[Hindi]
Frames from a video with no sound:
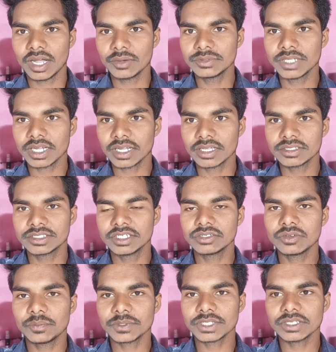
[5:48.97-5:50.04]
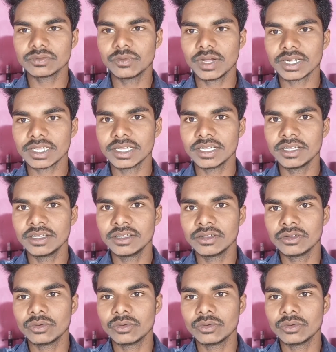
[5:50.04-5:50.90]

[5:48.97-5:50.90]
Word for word: आवजा का 650 वाट है